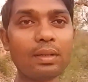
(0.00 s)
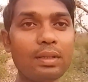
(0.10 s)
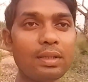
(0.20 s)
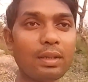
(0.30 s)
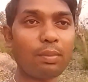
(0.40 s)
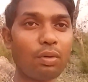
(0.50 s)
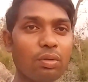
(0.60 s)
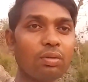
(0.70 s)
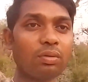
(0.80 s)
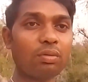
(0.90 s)
परास पेड़ों
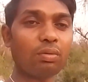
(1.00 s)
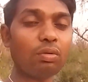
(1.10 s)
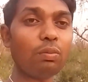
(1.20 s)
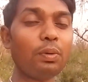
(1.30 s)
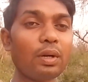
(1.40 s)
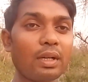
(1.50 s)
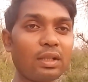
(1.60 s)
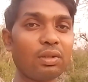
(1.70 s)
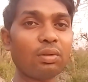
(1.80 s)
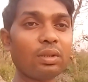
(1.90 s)
से पैसा
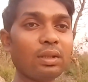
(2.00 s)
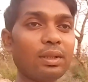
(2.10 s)
कमाते थे